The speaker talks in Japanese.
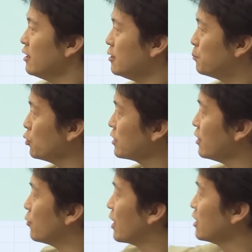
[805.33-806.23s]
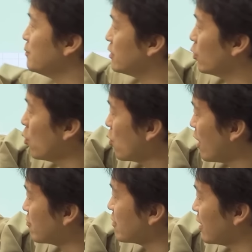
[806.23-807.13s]
立方体の各面ってろっ
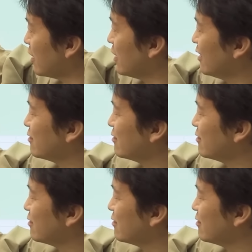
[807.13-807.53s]
こあるから、